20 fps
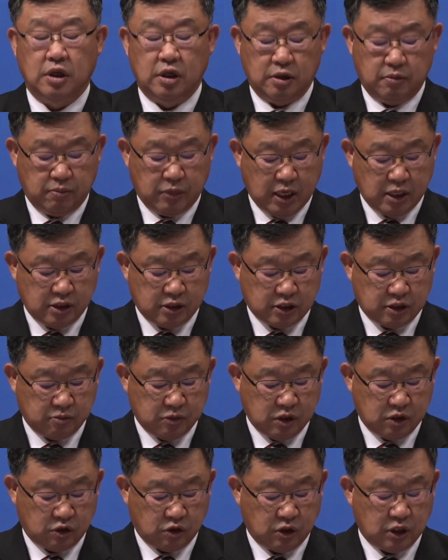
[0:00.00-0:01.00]

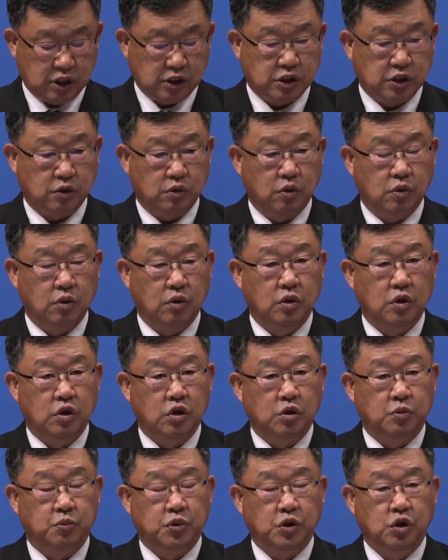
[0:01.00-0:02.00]
말씀을 전하시고
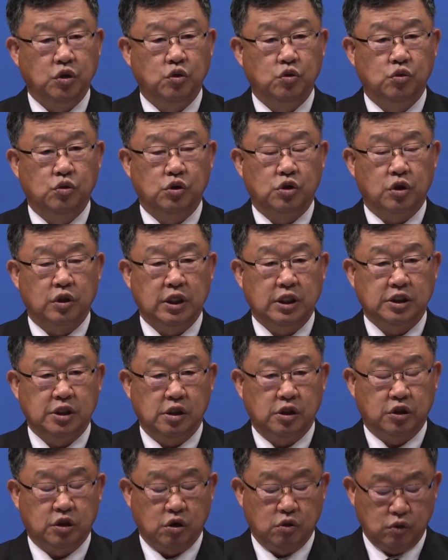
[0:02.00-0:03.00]
비유로
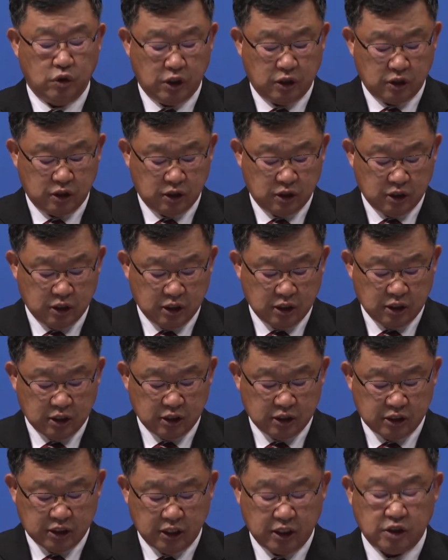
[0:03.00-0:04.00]
전하실 경우에는
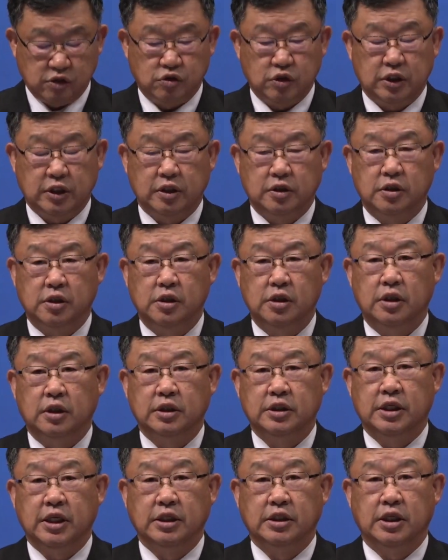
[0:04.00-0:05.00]
제자들을
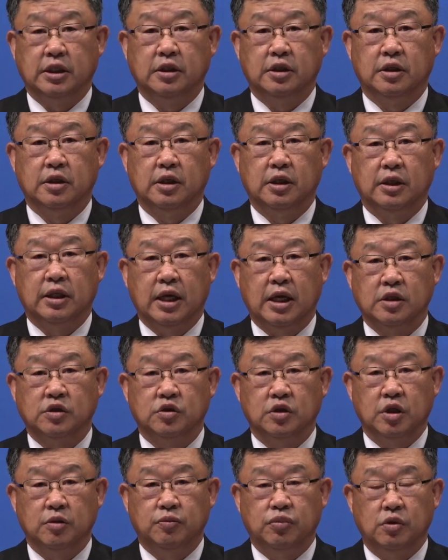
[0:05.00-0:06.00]
제자들을
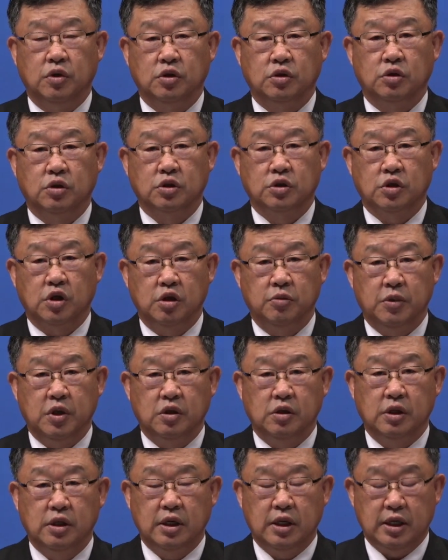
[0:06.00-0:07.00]
나중에 불러서
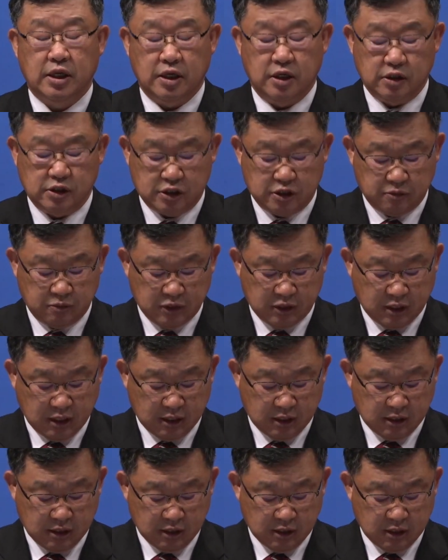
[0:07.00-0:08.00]
설명을 하였습니다.
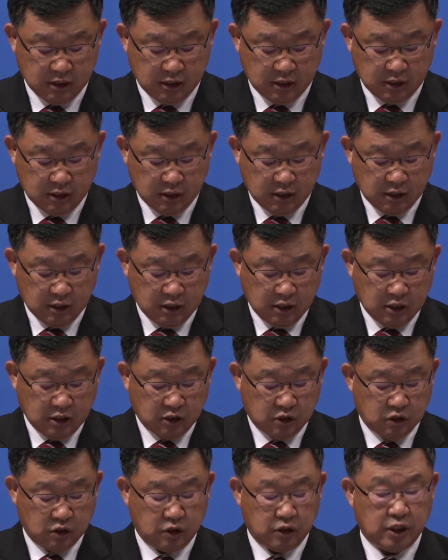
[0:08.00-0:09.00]

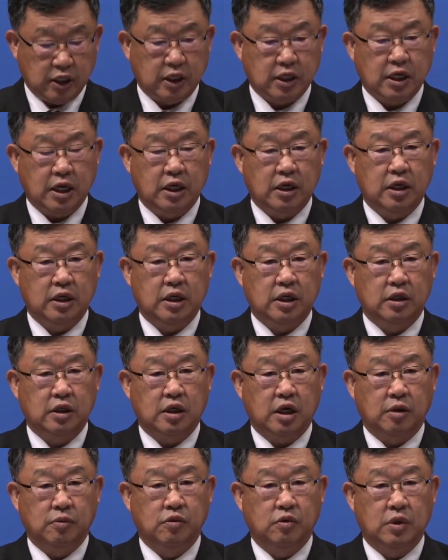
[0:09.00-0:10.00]
그런데 가난한
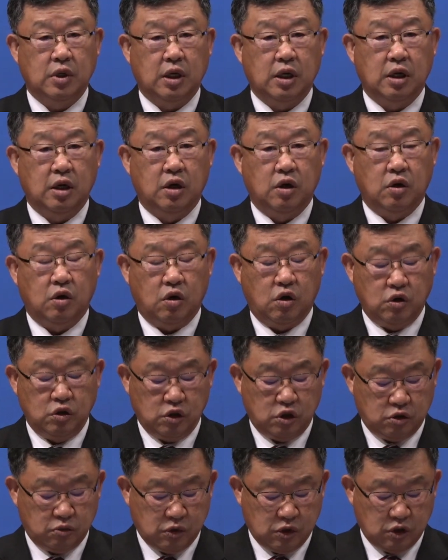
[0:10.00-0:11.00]
가부가
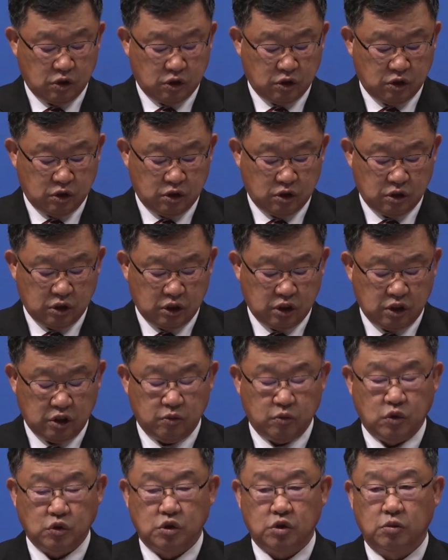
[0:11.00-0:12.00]
헌금을 넣는 이
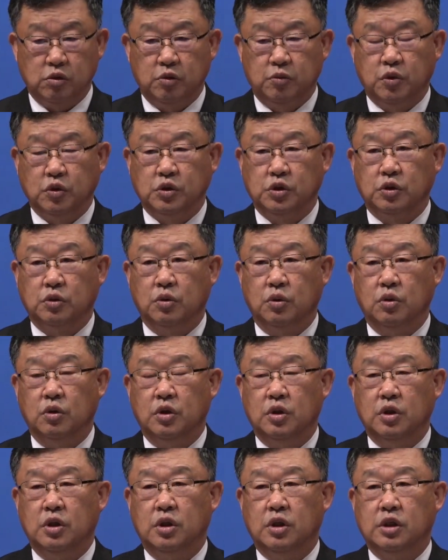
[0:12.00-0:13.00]
모습을 보시고
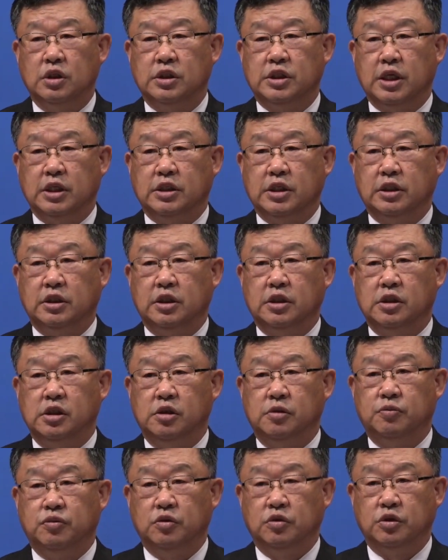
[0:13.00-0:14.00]

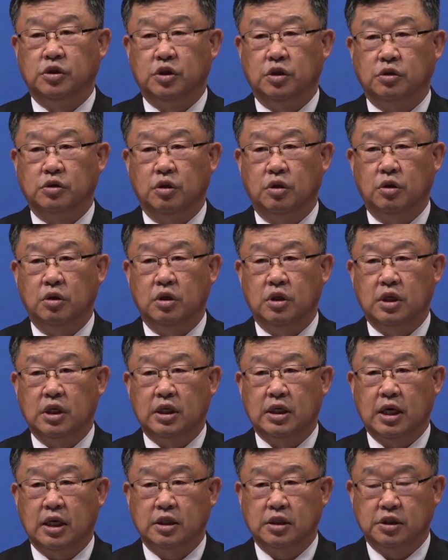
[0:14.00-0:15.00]
제자들을 부르셔서
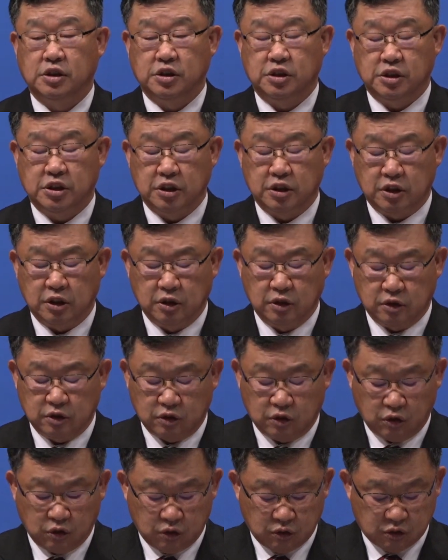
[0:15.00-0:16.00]

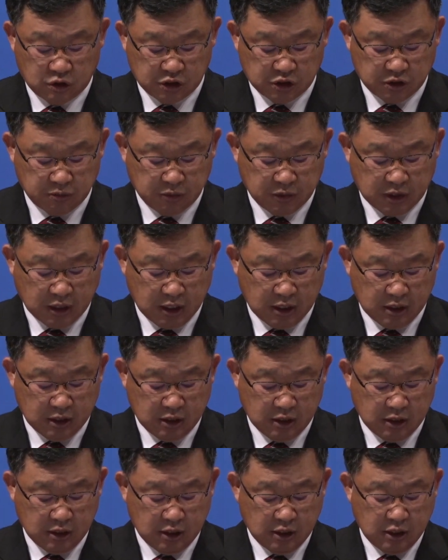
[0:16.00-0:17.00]
가르치셨던 것입니다.
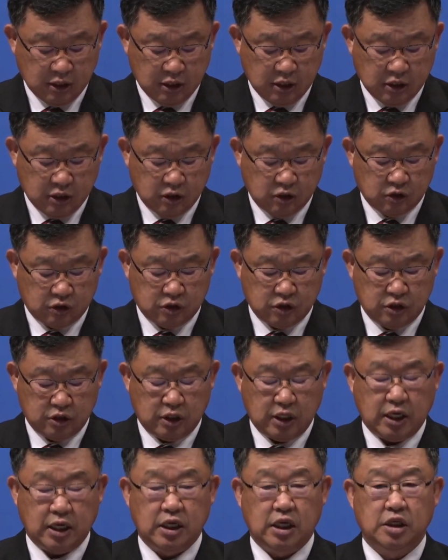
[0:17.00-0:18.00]
이것은
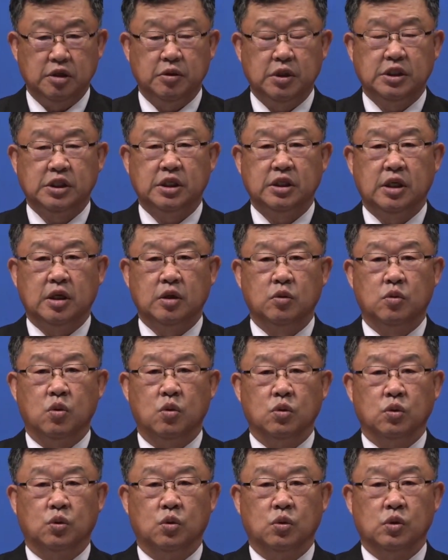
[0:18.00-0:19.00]
하나님의 신앙
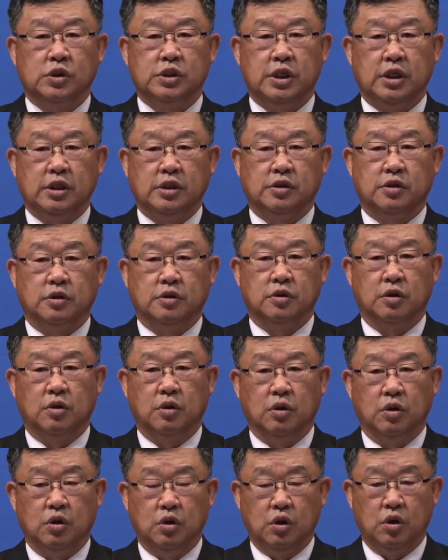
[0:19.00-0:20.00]
공동체에
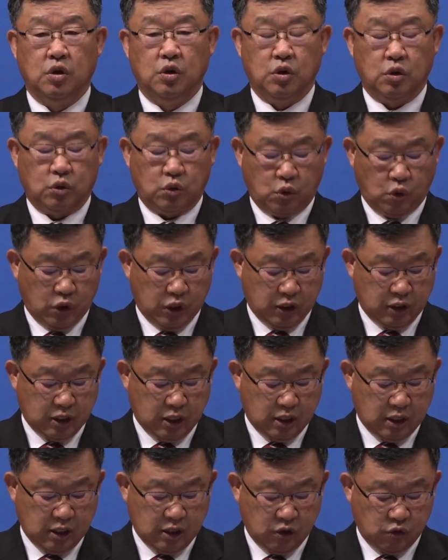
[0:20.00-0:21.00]
있어서
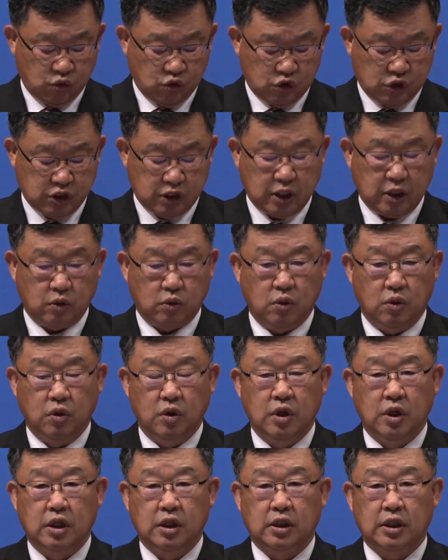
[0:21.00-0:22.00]
교회가 유지되고
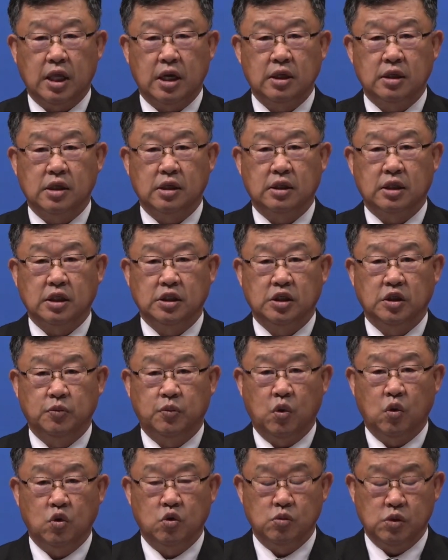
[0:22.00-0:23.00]
땅 끝까지
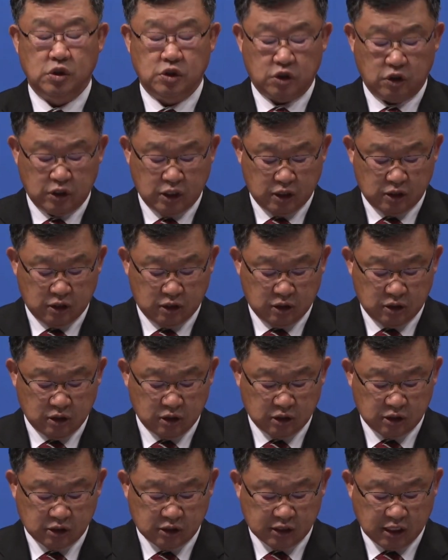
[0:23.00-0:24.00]
복음을 전하는
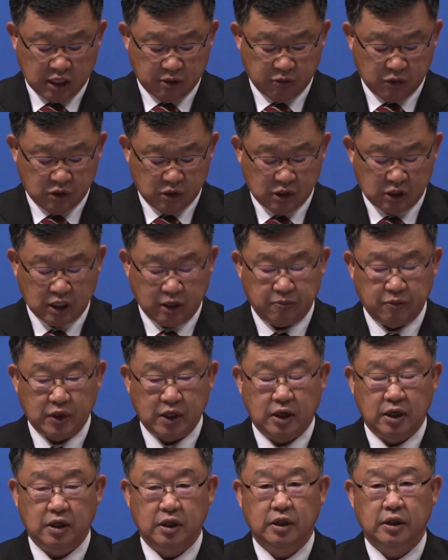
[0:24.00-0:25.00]
그 사명을
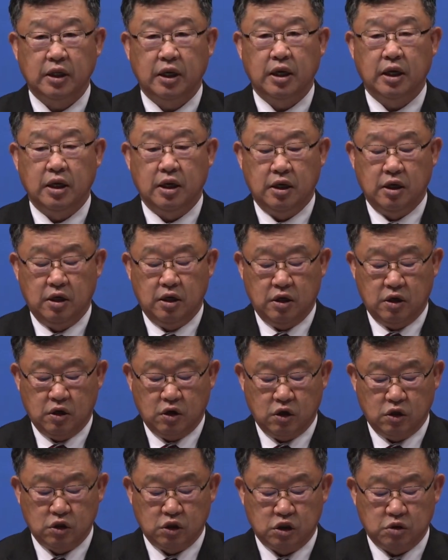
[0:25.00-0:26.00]
감당하는데
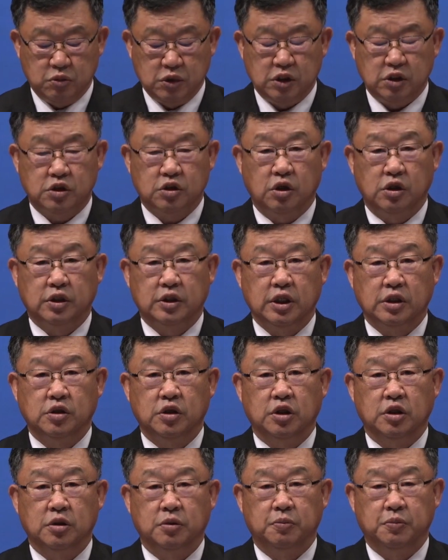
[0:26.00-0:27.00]
헌금이
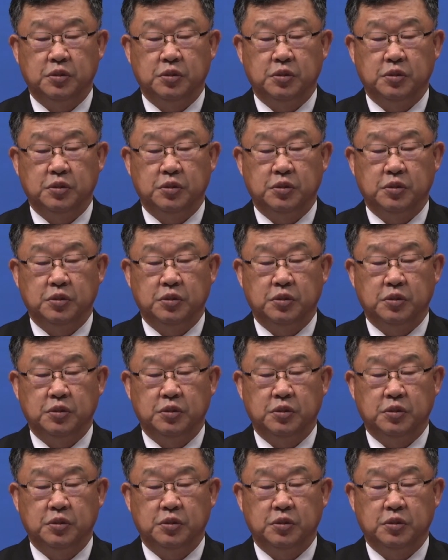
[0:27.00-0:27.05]
절대적인